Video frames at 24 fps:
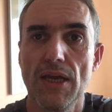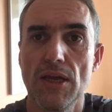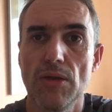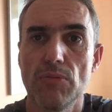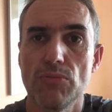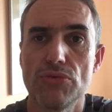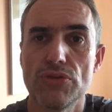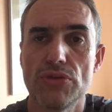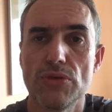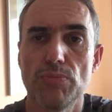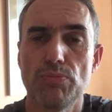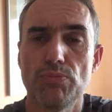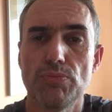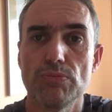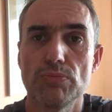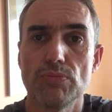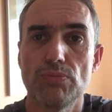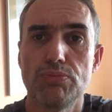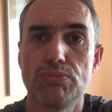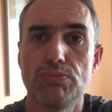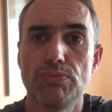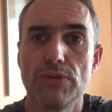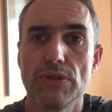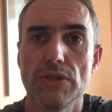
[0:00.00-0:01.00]
Puis,
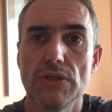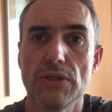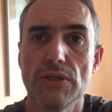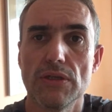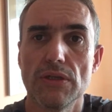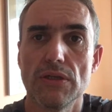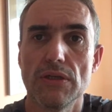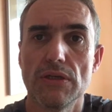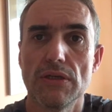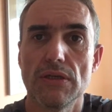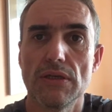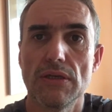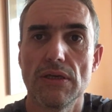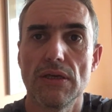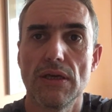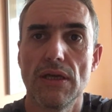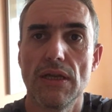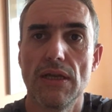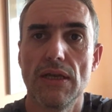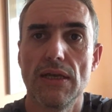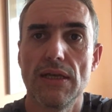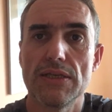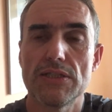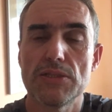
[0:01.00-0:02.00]
euh,
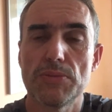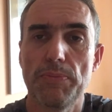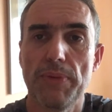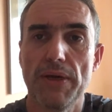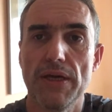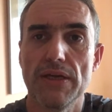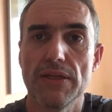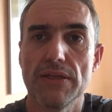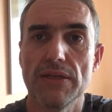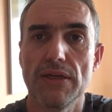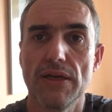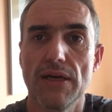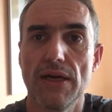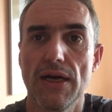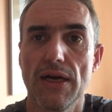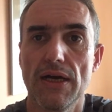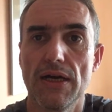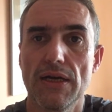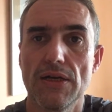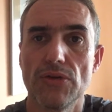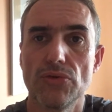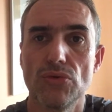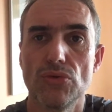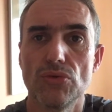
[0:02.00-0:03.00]
l'Espagne
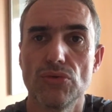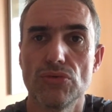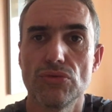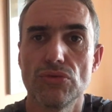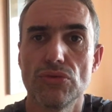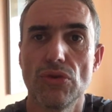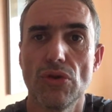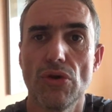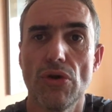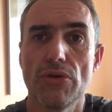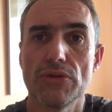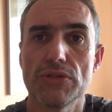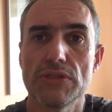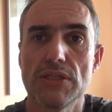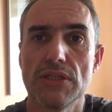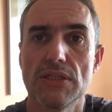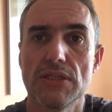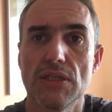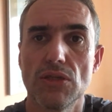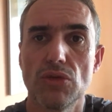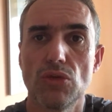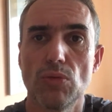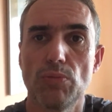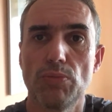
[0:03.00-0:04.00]
a une
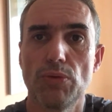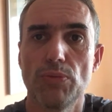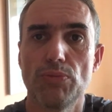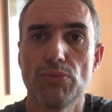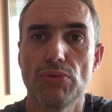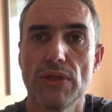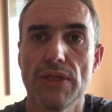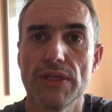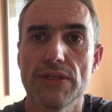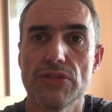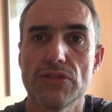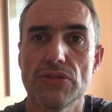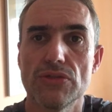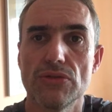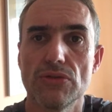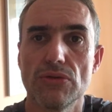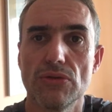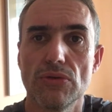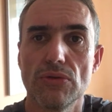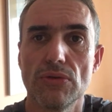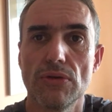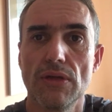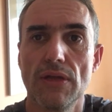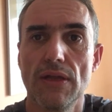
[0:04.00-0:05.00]
densité de
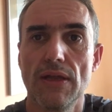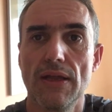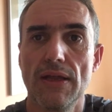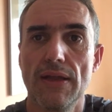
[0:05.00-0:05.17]
population